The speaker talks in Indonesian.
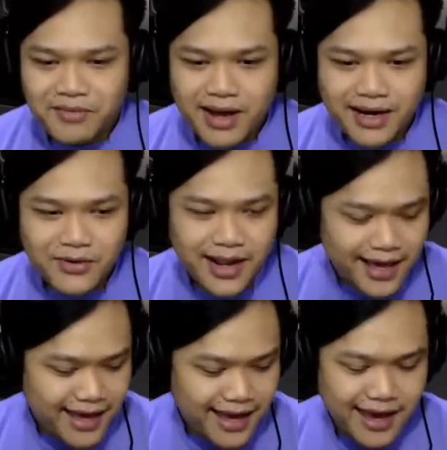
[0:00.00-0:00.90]
kemarin gue
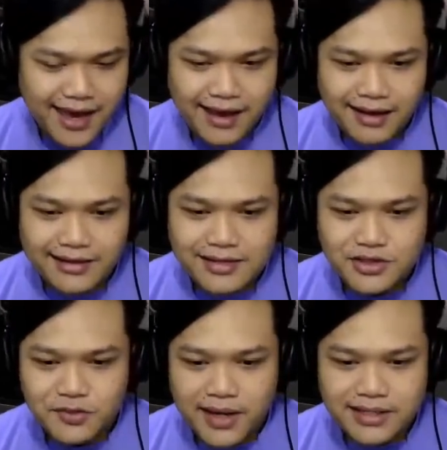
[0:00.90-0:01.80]
lagi ngetes
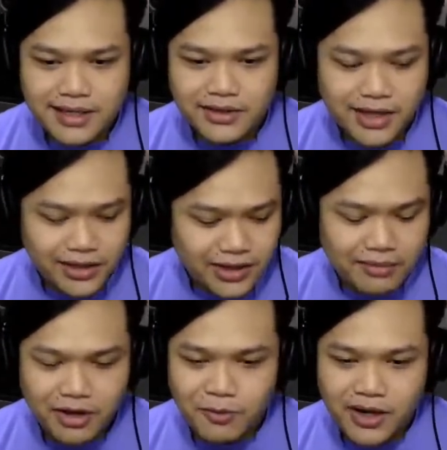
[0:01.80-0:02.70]
suspensi gitu-gitu kan
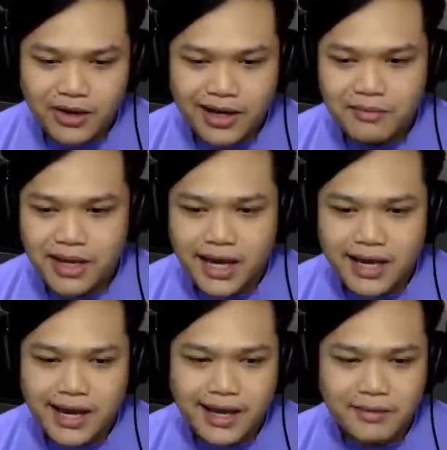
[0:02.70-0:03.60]
belok-belok kan banyak
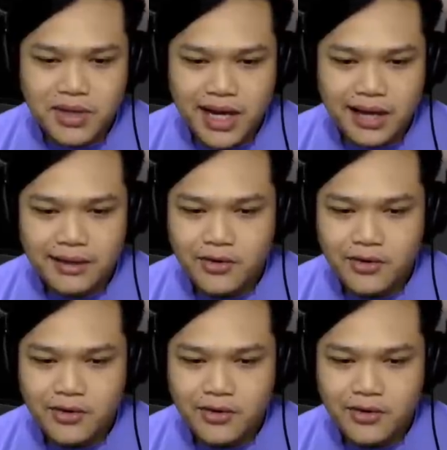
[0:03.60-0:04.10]
yang bilang